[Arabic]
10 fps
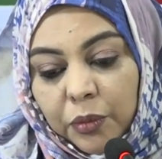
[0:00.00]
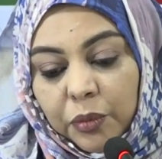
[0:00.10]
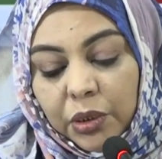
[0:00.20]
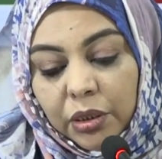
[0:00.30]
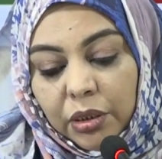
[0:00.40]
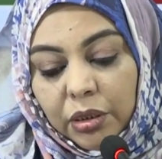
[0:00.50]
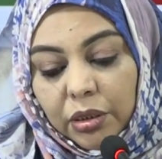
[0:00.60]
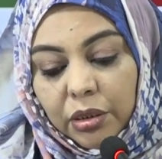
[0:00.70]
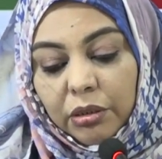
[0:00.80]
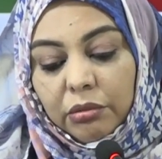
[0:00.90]
و...
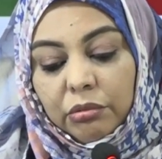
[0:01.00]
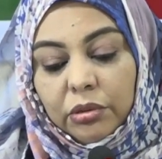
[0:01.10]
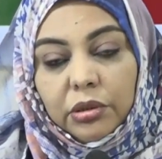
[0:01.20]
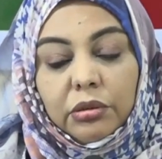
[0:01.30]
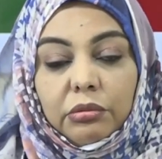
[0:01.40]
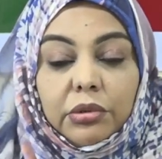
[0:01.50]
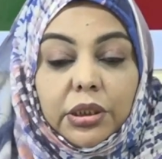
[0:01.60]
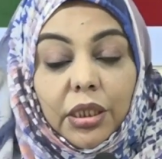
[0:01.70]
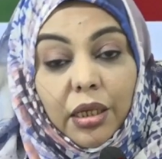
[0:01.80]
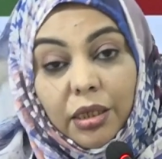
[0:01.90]

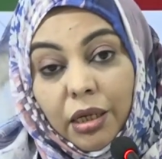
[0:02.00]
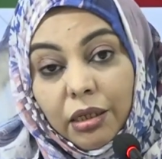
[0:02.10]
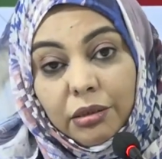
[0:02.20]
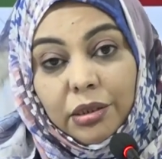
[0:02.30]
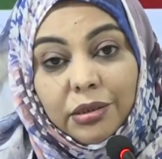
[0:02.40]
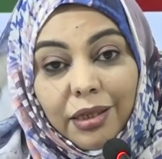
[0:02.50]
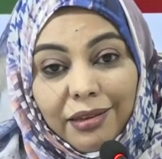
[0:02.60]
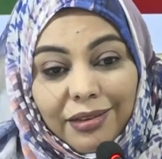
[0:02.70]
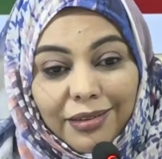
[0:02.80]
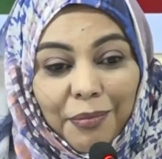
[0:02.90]
وإن شاء الله
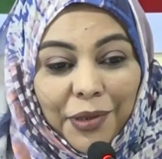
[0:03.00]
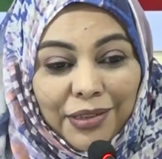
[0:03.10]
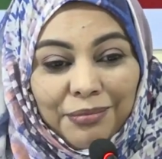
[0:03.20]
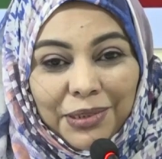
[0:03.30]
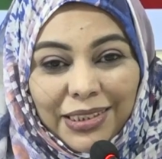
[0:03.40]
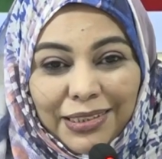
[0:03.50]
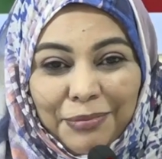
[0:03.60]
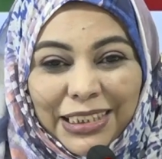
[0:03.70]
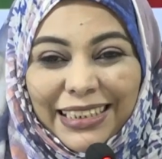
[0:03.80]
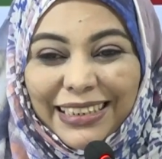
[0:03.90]
ننتظر طبعا من
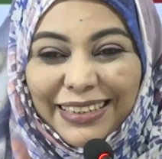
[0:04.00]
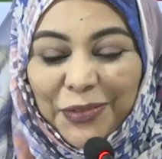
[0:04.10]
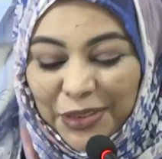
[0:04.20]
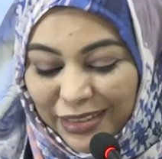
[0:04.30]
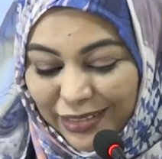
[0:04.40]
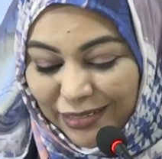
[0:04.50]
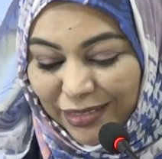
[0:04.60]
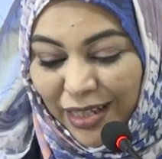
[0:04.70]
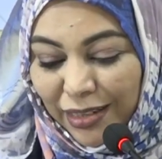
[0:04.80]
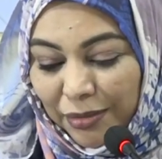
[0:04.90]
المزيد
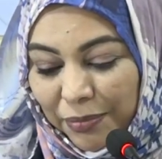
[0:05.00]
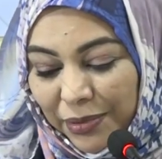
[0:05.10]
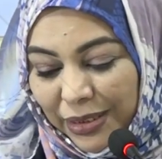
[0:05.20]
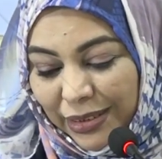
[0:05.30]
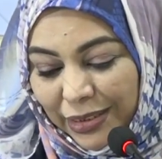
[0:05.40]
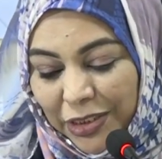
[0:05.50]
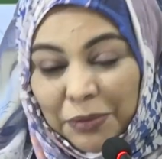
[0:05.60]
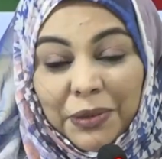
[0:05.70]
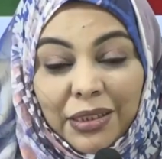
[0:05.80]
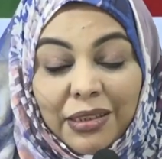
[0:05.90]
ونطالب من
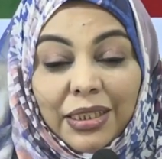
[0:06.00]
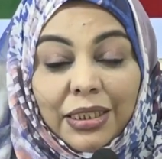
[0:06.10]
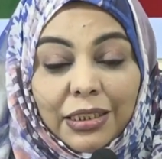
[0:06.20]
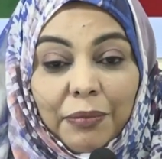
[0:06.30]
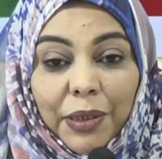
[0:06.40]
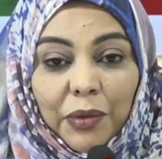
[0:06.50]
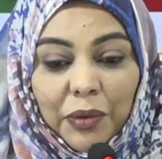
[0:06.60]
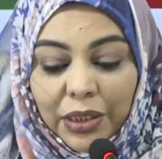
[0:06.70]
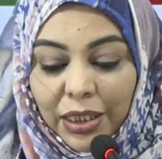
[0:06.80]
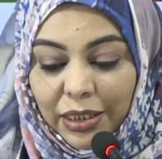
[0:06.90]
الجميع
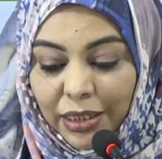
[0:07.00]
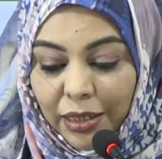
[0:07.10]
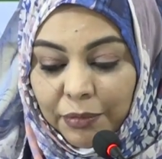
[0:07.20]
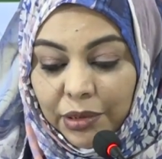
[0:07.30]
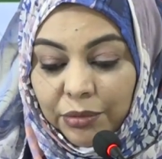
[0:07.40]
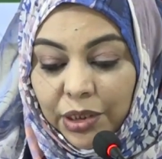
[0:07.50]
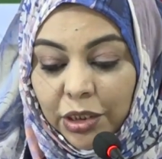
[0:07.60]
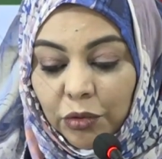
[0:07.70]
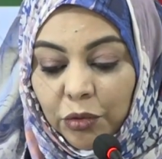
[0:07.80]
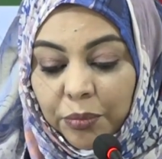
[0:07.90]
تبرع لهذه الحملة
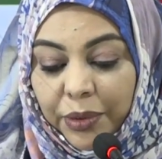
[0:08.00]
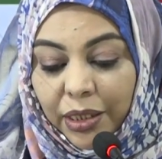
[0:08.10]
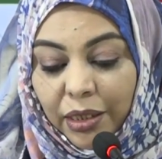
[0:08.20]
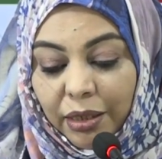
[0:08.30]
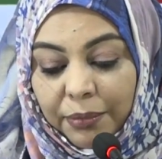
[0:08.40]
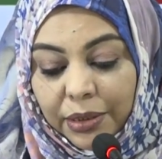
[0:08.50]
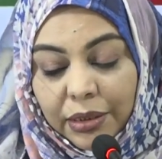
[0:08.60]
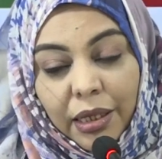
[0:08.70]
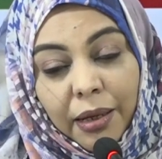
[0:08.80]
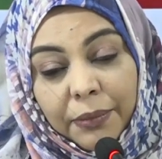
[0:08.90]
نذكركم بأرقام
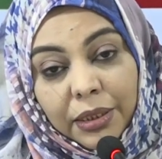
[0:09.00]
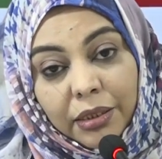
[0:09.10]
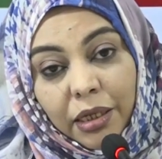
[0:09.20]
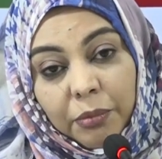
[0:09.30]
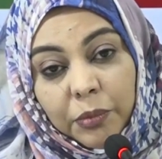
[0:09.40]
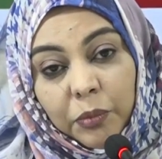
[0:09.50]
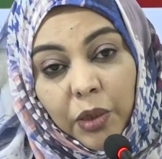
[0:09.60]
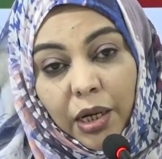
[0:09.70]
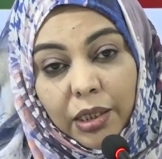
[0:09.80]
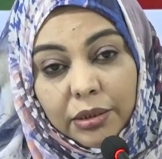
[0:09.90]
الحملة الرقم
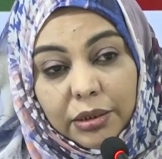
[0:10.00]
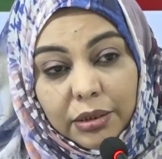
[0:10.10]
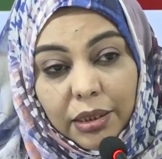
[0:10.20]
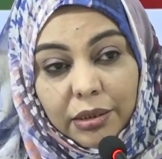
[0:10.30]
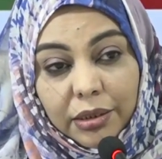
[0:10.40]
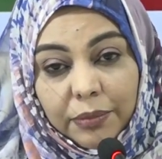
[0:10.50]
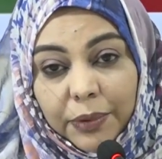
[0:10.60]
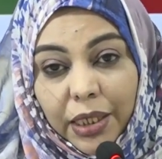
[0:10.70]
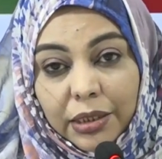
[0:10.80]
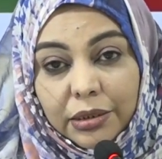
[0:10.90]
الموحد على
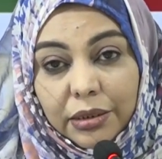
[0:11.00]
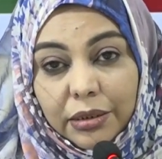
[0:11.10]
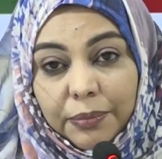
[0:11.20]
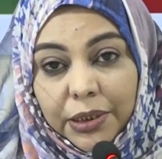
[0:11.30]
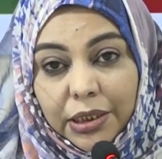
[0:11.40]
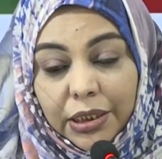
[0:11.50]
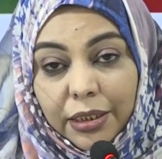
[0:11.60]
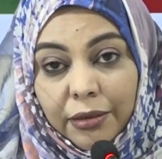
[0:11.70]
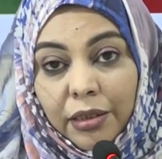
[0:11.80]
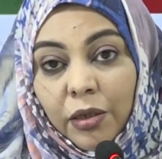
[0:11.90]
التطبيقات
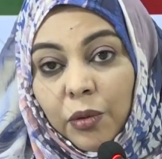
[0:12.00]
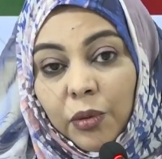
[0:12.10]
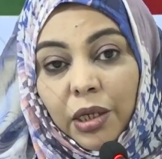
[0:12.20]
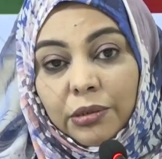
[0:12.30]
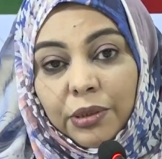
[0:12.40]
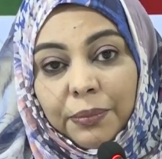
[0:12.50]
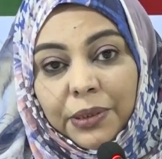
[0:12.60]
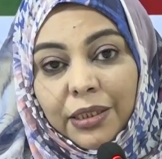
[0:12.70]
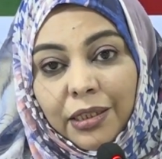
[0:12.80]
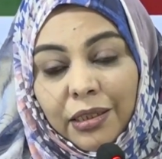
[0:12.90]
البنكية
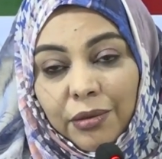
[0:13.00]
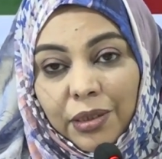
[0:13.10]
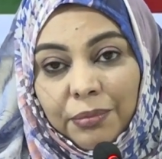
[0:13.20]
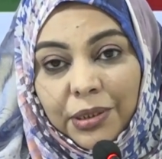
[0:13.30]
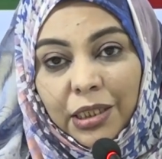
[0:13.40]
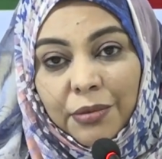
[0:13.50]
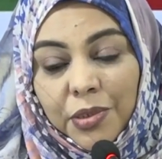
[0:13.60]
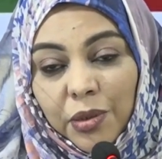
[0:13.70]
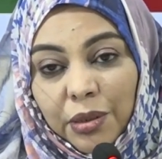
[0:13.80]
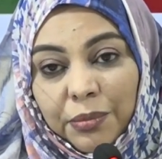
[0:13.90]
41 43
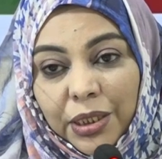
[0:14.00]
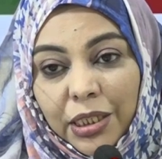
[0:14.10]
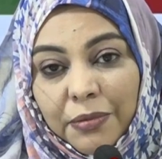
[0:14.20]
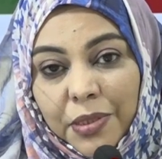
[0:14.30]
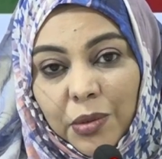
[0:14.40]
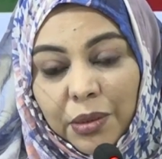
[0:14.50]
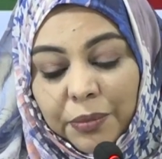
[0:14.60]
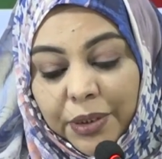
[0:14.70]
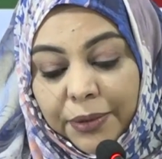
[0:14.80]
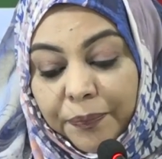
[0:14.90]
45
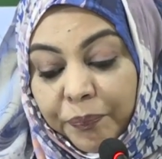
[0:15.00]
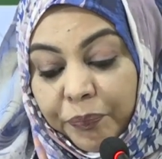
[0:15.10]
45